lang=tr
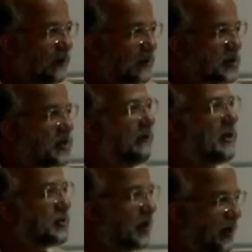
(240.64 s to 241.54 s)

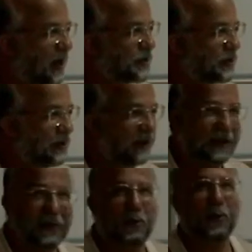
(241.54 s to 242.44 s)
savaştan
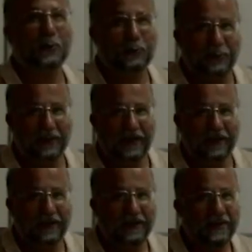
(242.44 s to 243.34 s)
kaçtıkları,
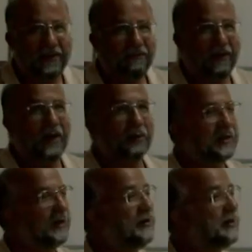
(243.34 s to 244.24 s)
korktukları veyahut
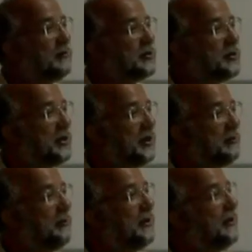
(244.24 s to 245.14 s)
da efendime söyleyeyim
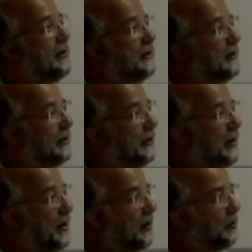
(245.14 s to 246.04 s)
e,
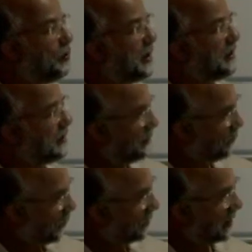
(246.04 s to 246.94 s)
ulan
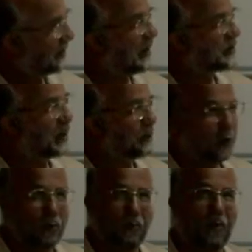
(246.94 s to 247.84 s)
orada gidersek
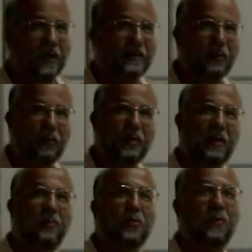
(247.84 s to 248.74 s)
ölüm vardır
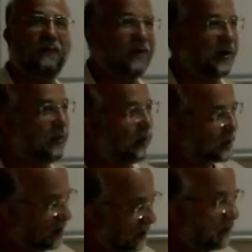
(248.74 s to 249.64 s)
burada bu konforla
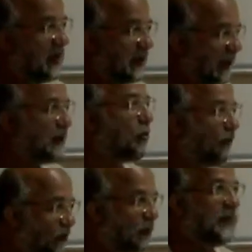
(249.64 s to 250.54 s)
uğraşalım. Yani
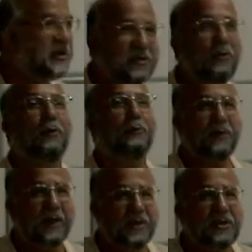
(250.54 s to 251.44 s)
konforun peşinde
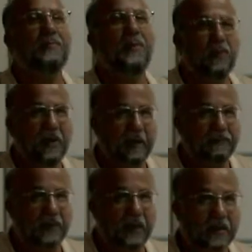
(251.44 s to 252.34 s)
oldukları için mi böyle
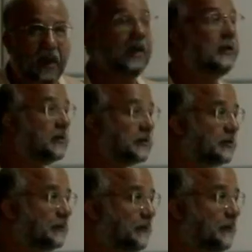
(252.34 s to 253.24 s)
yaptılar? Hayır.
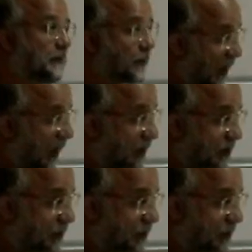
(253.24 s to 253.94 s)
Hayır.